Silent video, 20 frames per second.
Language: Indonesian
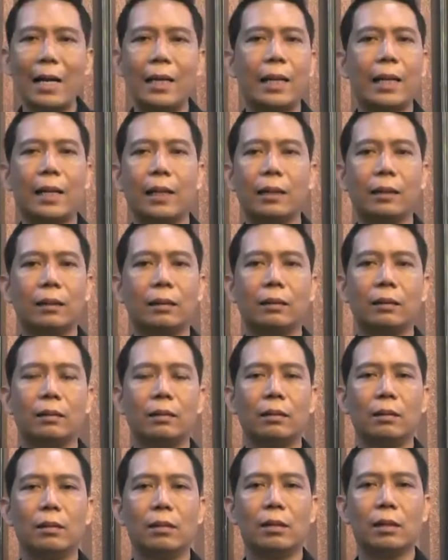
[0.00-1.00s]
Anda.
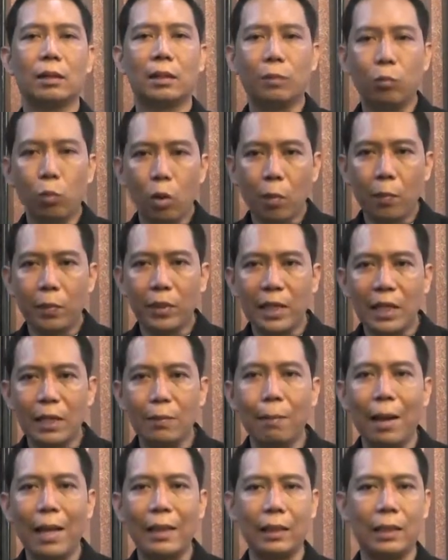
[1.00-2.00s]
Semua
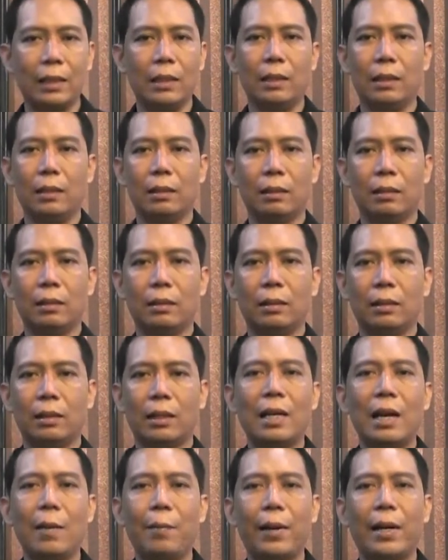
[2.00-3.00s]
menjadi mati.
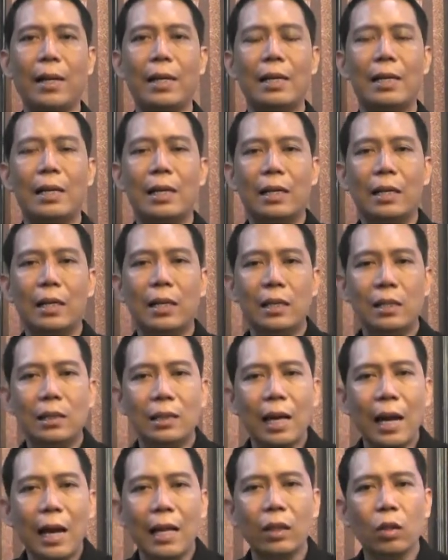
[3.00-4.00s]
Kenapa? Di
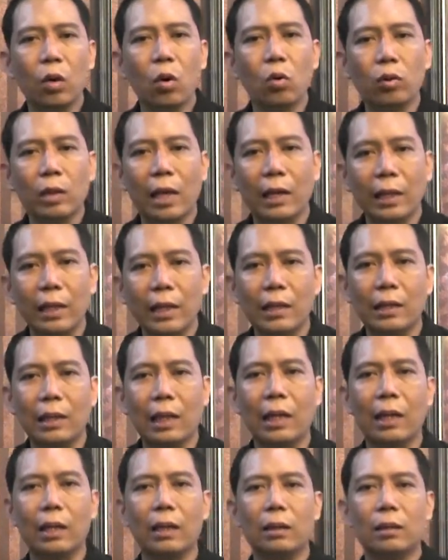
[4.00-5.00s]
saat otak
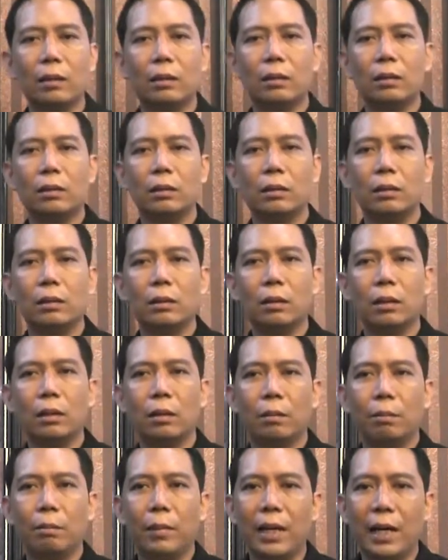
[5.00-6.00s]
kita
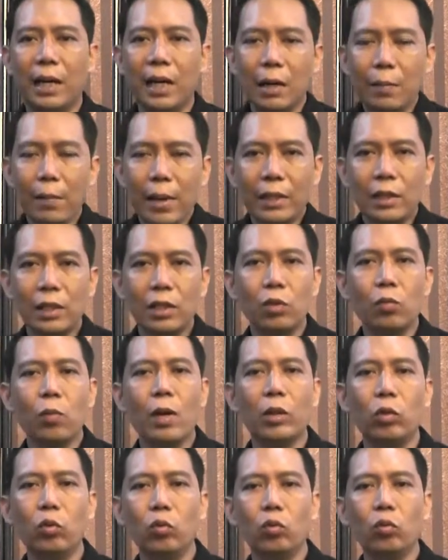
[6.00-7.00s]
menerima
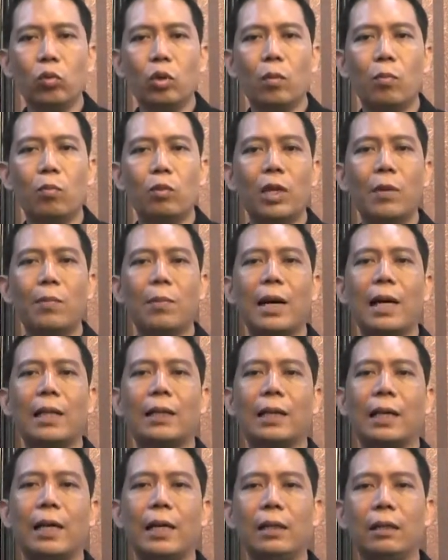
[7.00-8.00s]
sesuatu kemudian
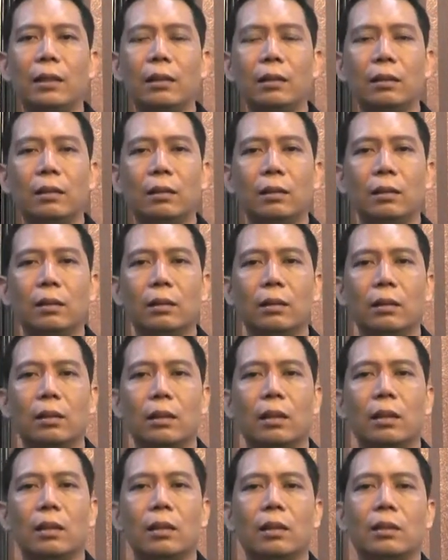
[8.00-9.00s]
mengatakan
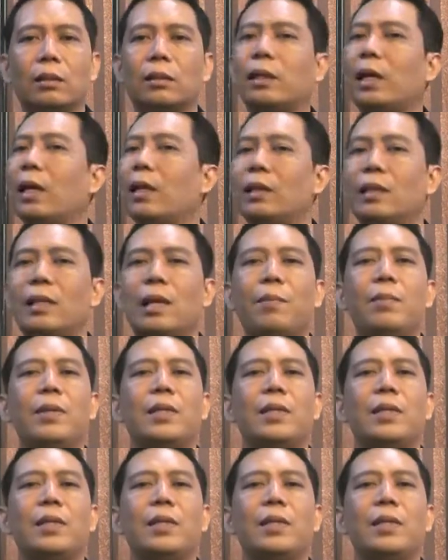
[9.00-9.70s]
saya tidak